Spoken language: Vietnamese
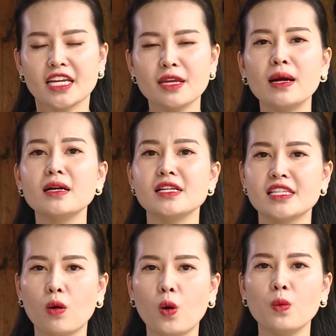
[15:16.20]
khi mà người
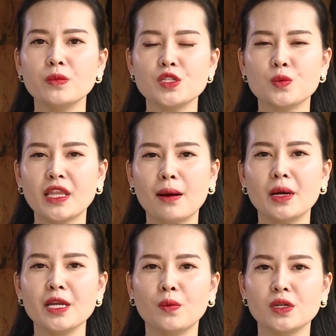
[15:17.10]
giàu ốm thì chúng ta
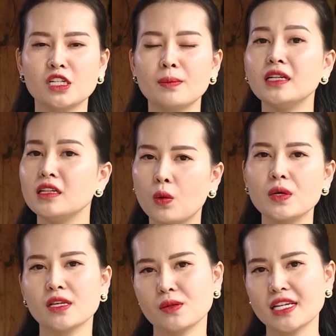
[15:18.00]
mới hiểu được sự bất lực
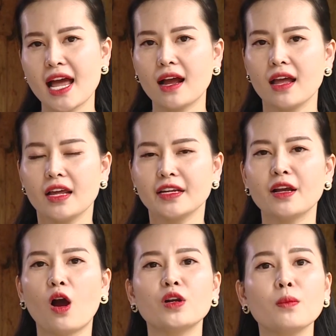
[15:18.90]
của giàu sang.
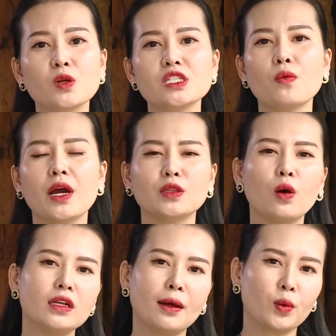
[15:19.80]
Để có được một sức khỏe
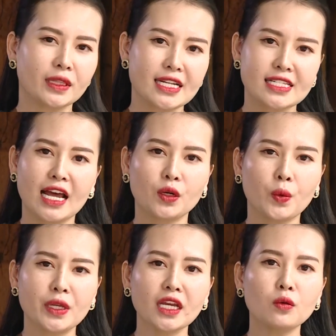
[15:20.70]
tốt là một tài sản
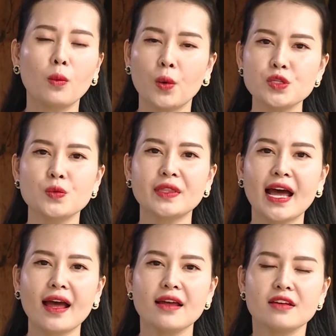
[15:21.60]
quý nhất của mỗi chúng ta.